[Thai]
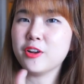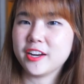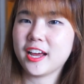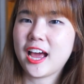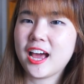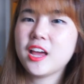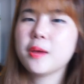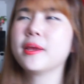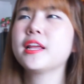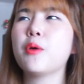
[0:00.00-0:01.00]
แล้วนะคะ
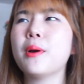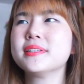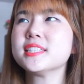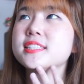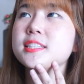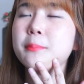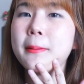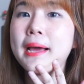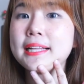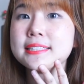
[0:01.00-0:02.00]
เพชรกะว่าเพชรจะซื้อประ
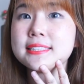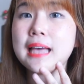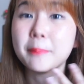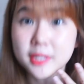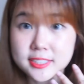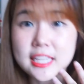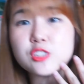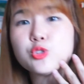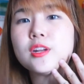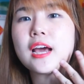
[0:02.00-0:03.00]
มาณ
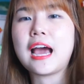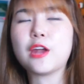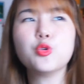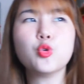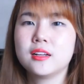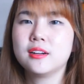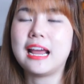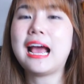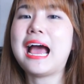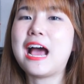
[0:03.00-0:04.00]
3-4 ชุดนะคะดู
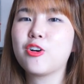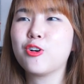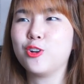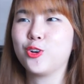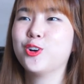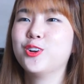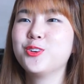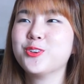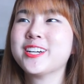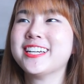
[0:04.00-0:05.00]
ราคาก่อนแล้วก็
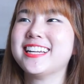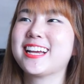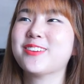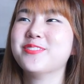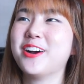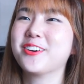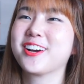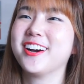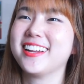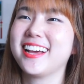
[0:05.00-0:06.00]
ดูเงินในกระเป๋า
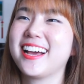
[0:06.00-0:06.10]
ก่อนนะ